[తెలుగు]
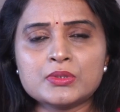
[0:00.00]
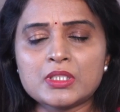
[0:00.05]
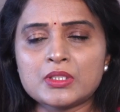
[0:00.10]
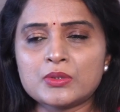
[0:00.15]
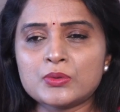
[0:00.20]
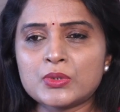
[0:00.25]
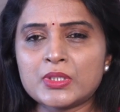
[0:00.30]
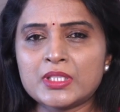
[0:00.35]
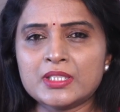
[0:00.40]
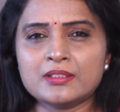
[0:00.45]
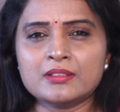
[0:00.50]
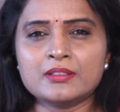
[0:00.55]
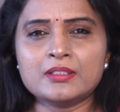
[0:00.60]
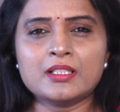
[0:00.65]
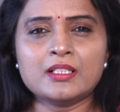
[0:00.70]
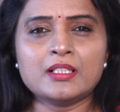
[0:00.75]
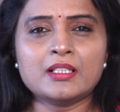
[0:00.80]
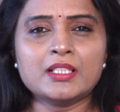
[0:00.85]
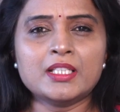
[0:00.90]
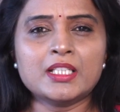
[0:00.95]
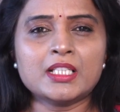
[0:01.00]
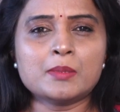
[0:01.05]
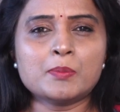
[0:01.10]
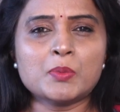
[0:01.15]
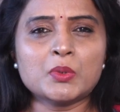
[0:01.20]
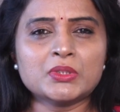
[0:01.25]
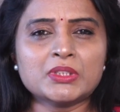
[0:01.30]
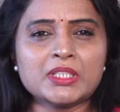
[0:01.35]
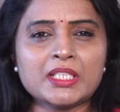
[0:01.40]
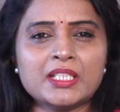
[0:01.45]
ఉంటారు కింద
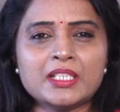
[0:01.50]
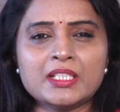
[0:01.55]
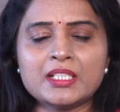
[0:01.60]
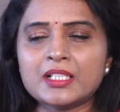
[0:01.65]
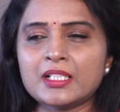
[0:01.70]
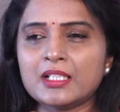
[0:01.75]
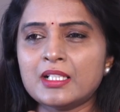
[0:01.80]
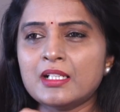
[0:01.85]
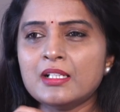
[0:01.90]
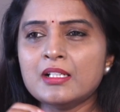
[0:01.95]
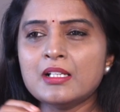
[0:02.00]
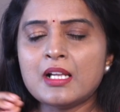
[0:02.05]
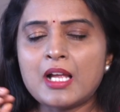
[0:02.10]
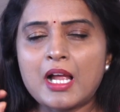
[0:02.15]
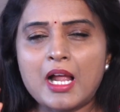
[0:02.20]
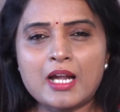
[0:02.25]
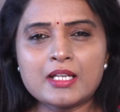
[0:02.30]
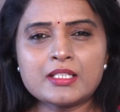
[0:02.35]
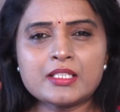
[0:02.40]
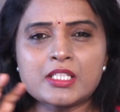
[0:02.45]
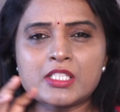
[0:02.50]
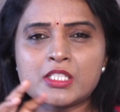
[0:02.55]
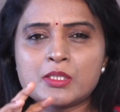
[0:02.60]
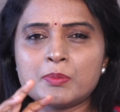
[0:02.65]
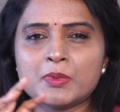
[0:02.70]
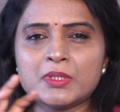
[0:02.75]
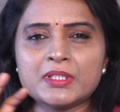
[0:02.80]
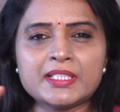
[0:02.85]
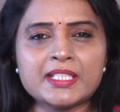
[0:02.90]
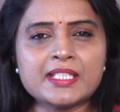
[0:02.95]
లేకపోతే ఇంకా
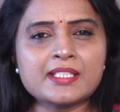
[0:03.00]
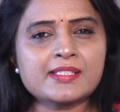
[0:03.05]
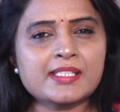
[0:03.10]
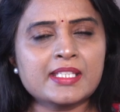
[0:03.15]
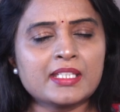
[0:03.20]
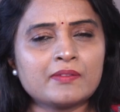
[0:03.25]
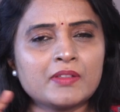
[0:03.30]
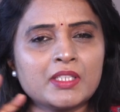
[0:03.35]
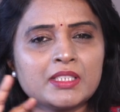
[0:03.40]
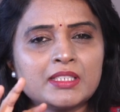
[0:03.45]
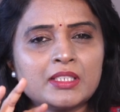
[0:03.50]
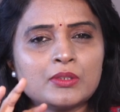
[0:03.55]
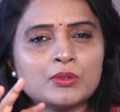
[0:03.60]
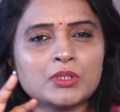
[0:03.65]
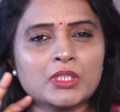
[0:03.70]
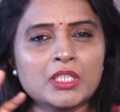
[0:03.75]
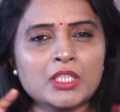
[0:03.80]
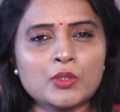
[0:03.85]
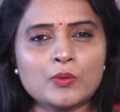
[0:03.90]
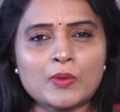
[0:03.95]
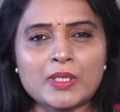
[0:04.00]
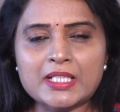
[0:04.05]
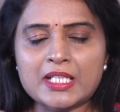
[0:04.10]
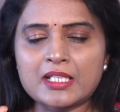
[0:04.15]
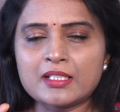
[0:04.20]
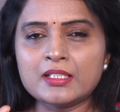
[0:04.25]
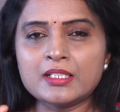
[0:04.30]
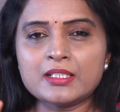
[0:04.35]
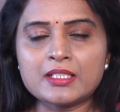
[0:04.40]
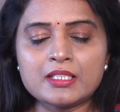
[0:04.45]
అన్టచబుల్ థింగ్స్ ఏవైతే ఉంటాయో
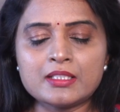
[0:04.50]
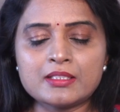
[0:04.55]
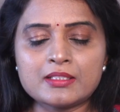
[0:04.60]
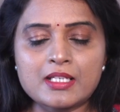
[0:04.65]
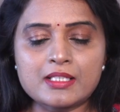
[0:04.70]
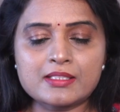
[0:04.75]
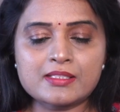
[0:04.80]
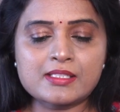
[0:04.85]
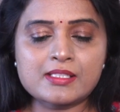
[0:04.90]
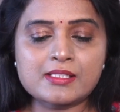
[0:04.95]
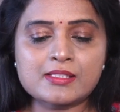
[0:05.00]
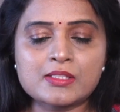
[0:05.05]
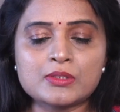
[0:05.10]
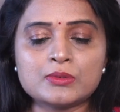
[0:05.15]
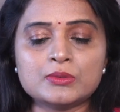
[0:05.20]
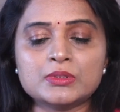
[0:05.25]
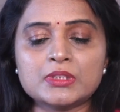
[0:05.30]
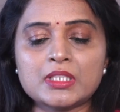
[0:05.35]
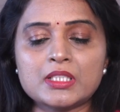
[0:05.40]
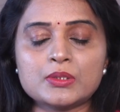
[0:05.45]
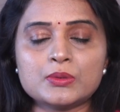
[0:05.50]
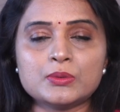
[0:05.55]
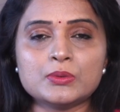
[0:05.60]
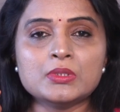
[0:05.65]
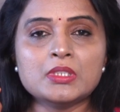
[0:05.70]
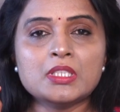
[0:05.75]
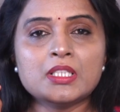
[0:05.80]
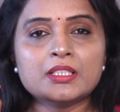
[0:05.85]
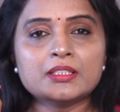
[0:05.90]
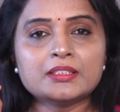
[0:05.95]
వాటన్నిటి టచ్ చేస్తూ ఉంటారు
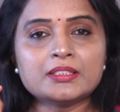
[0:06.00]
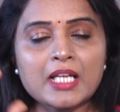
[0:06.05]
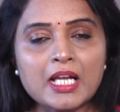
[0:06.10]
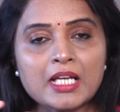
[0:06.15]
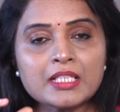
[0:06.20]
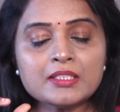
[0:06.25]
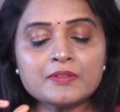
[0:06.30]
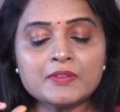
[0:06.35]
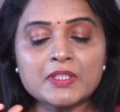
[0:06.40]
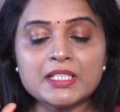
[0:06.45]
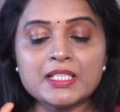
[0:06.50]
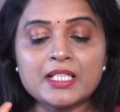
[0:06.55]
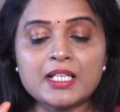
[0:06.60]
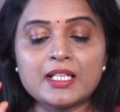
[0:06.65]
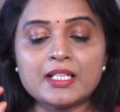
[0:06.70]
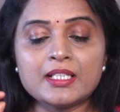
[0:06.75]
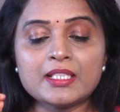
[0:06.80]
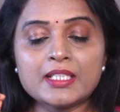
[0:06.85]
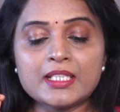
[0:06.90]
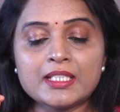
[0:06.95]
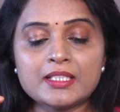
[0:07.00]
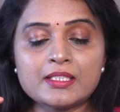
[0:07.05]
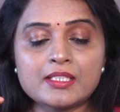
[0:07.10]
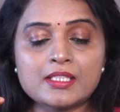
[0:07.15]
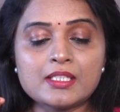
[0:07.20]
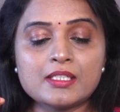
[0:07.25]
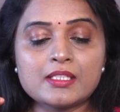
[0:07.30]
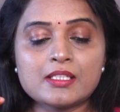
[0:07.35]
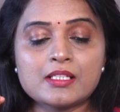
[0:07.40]
దానివల్ల ఇది